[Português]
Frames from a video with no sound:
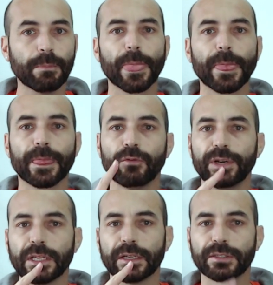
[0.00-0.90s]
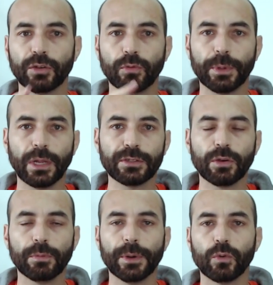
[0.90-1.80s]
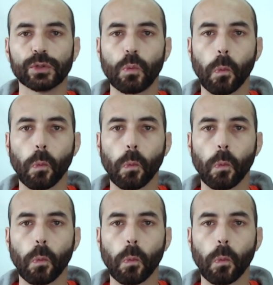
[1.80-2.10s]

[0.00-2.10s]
Então faz lá, cinco para um lado, cinco para o outro.